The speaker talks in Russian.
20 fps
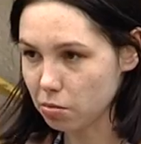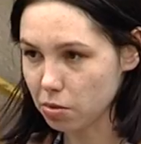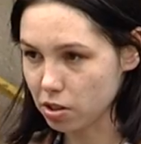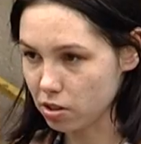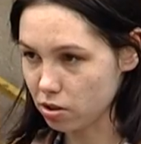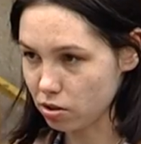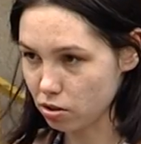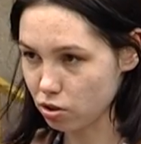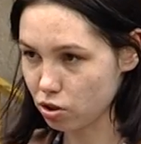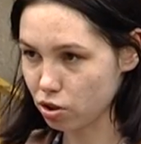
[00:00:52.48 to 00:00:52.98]
имени,
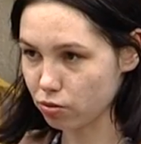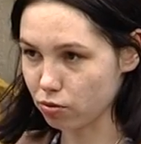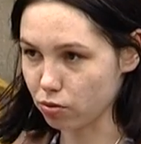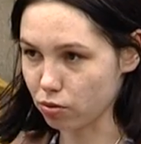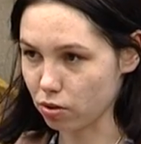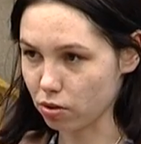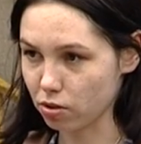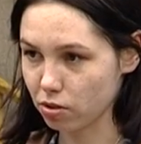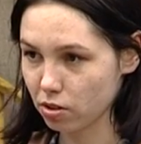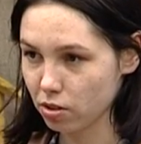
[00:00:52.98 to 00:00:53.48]

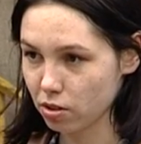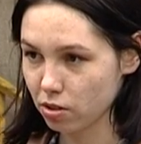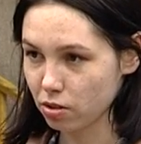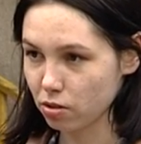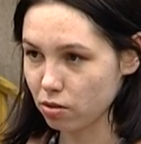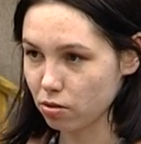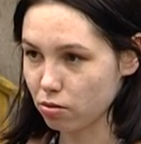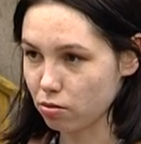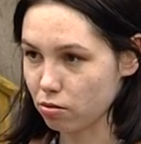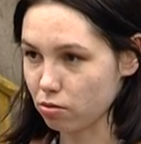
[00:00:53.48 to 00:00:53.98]
ничего.
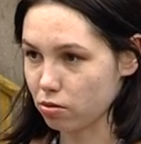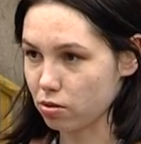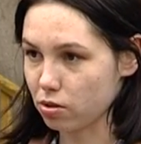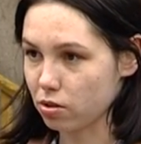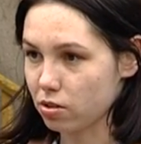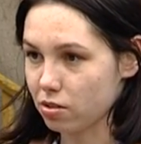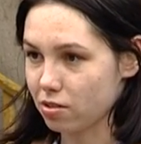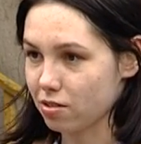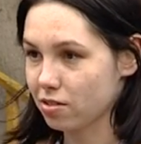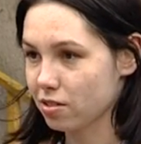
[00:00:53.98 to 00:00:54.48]
То
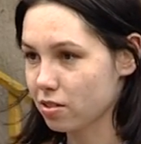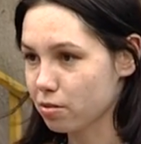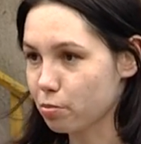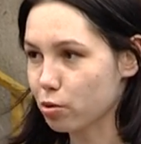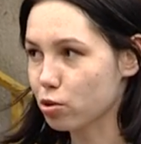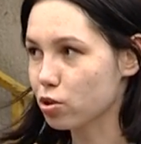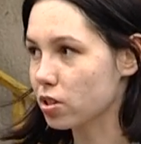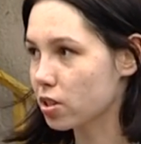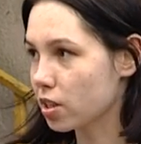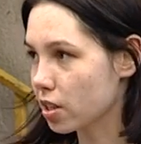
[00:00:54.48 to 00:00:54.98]
есть
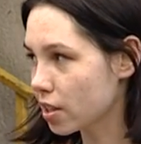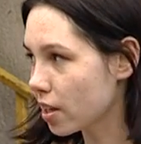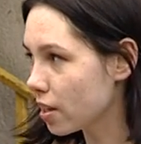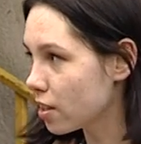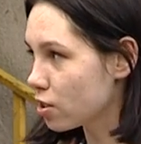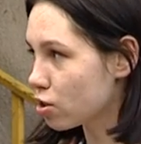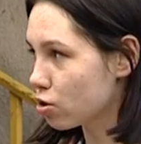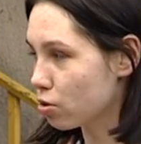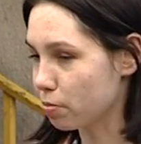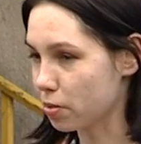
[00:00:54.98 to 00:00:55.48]
просто сказали,
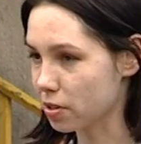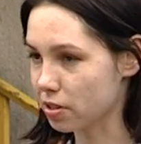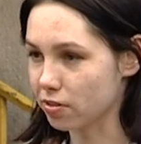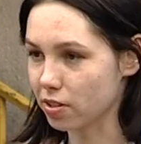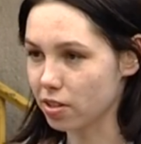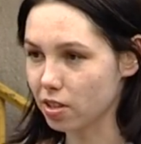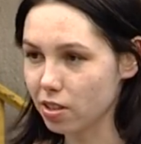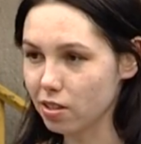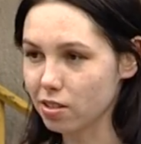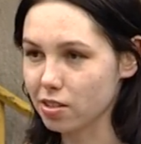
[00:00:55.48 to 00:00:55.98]
что
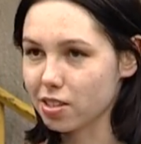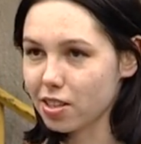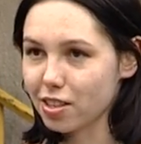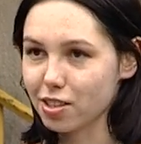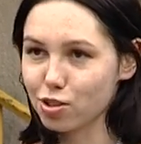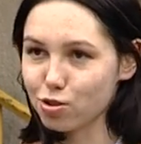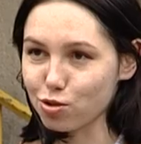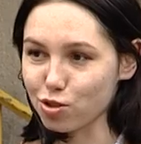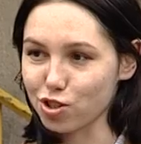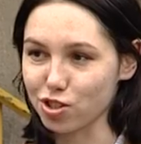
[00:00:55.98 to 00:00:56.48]
позвонили и сказали,
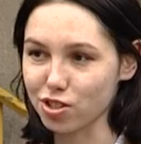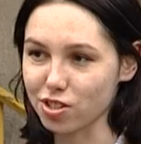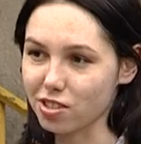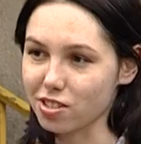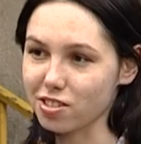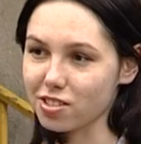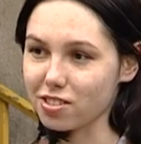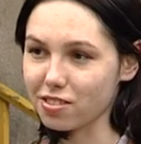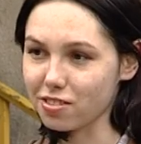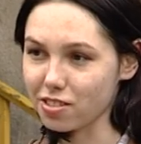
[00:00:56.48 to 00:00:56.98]
что с
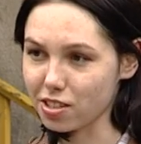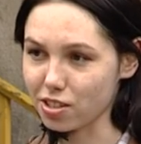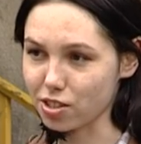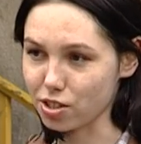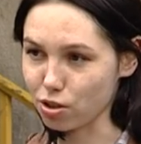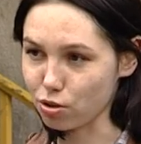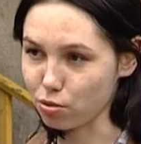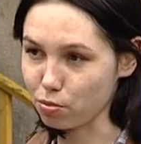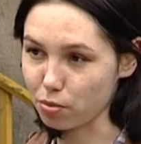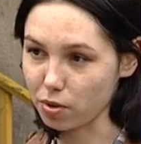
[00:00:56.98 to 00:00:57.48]
14
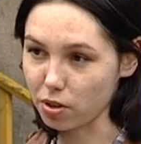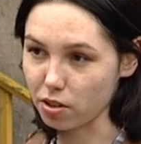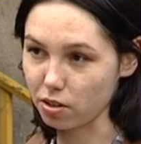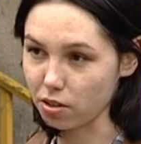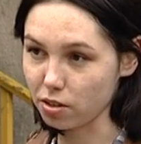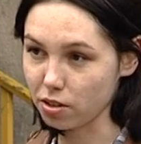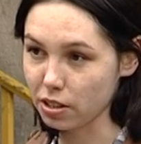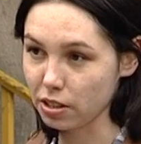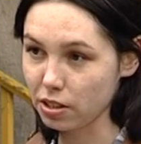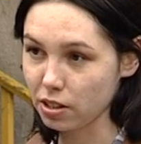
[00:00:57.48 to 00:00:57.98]
этажа упала.
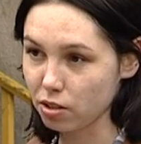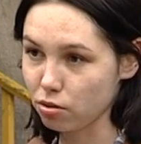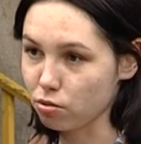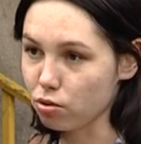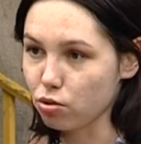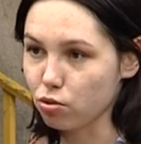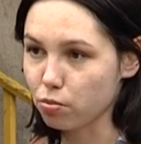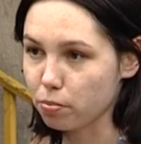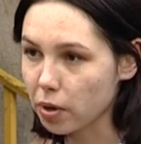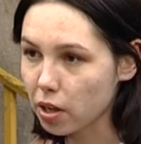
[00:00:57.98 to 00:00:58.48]
Ну
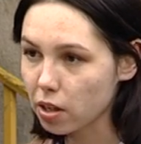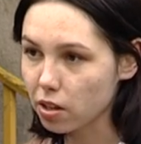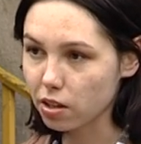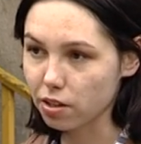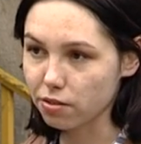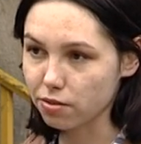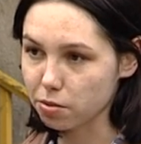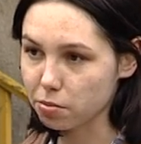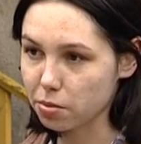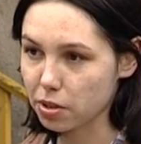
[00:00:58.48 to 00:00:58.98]
или упала, или
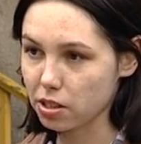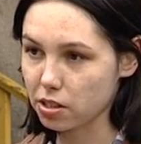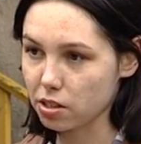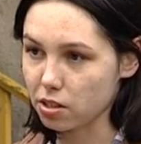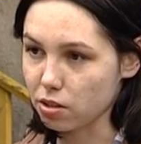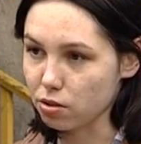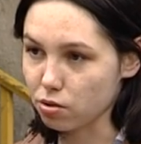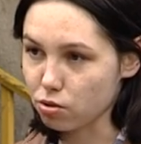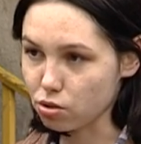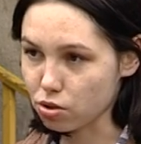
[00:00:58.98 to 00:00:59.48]

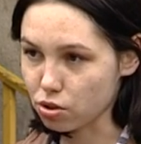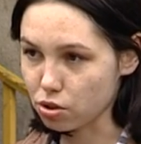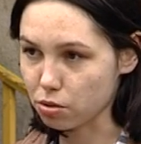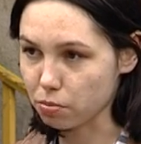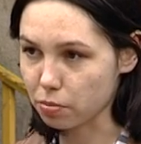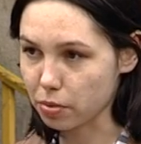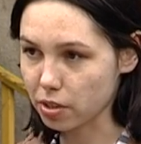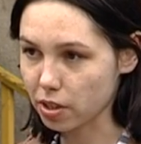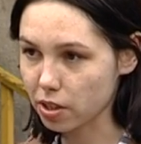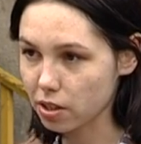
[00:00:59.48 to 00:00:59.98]
выбросили, тоже
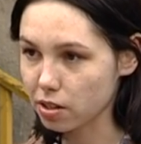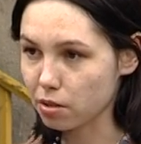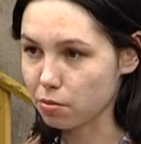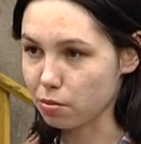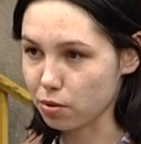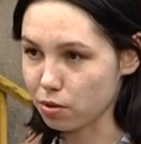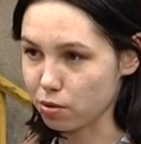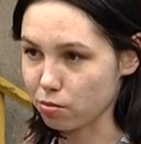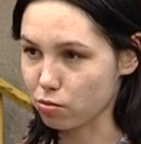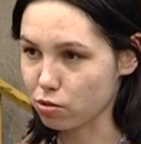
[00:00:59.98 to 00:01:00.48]
непонятно,
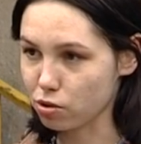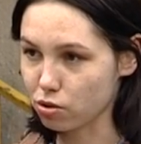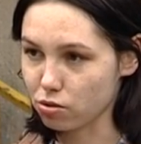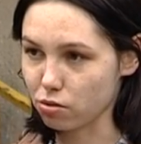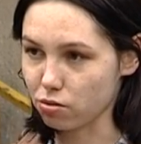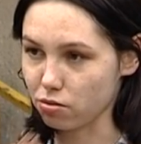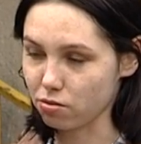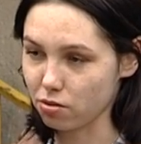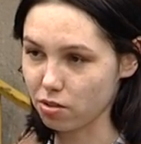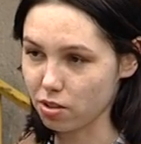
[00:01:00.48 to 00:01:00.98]
потому что
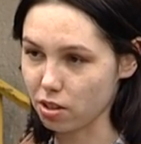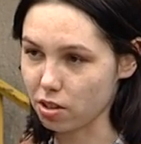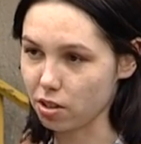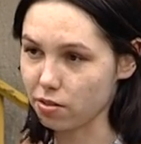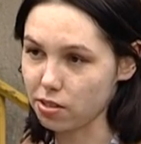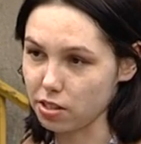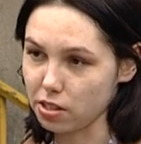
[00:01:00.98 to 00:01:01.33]
она в